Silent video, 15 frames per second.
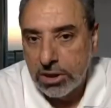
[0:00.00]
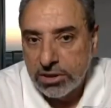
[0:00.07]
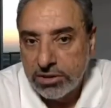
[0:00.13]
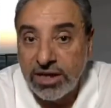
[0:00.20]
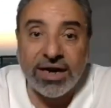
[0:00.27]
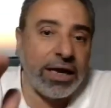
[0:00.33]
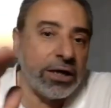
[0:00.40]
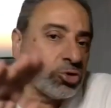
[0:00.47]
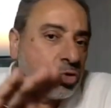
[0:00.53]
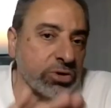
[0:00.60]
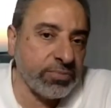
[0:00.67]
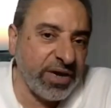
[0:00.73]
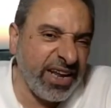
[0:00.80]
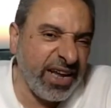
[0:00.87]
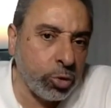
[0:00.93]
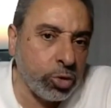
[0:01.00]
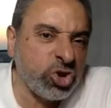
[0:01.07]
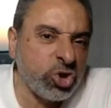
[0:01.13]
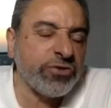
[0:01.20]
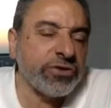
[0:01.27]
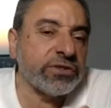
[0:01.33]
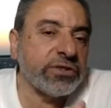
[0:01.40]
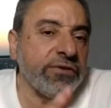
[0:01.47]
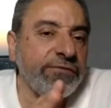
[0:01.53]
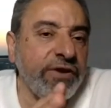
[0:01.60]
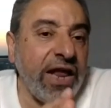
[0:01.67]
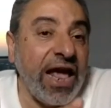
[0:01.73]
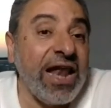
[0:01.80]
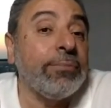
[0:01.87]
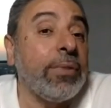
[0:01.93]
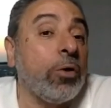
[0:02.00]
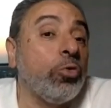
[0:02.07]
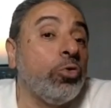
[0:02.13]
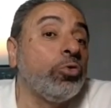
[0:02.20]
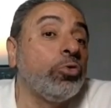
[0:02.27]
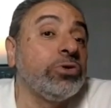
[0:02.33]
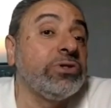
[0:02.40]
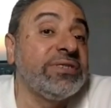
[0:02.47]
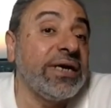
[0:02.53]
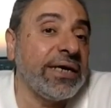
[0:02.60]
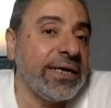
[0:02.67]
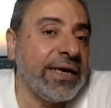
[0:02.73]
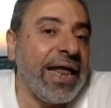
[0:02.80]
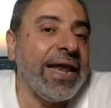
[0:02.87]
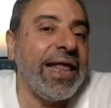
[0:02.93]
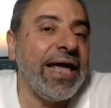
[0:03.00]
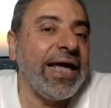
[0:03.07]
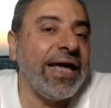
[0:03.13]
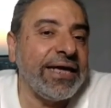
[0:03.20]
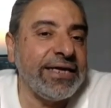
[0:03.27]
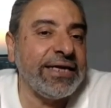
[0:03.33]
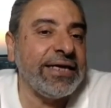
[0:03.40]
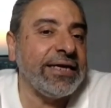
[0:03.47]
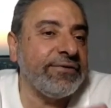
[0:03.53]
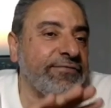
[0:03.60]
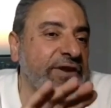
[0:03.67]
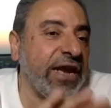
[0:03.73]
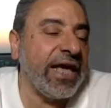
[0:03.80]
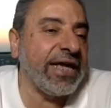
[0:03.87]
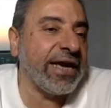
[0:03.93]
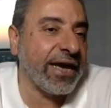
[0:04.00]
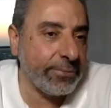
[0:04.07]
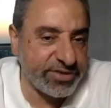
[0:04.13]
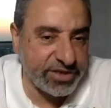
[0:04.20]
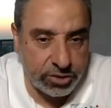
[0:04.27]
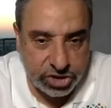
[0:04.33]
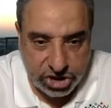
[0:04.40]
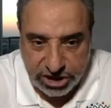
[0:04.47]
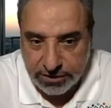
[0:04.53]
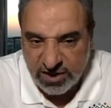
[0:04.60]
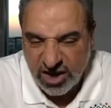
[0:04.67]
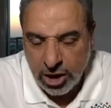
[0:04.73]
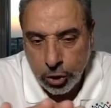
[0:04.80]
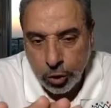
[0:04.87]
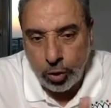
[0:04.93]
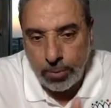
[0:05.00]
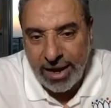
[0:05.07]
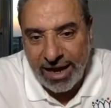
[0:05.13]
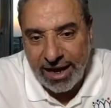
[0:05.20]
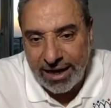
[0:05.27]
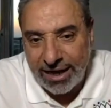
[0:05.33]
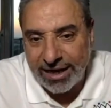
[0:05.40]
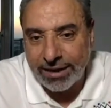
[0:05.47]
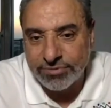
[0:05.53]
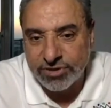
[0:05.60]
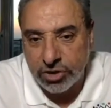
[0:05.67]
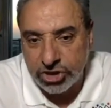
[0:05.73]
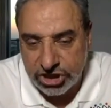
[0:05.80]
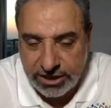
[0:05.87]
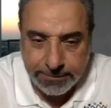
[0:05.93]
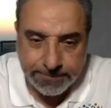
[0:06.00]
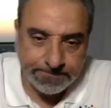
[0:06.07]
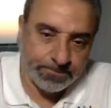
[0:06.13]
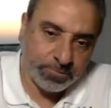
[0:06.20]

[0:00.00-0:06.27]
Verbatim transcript: نرجع لسوره مريم ونشوف الطفل المولود قال لها ايه في الايه 25 روح معايا على الايه 25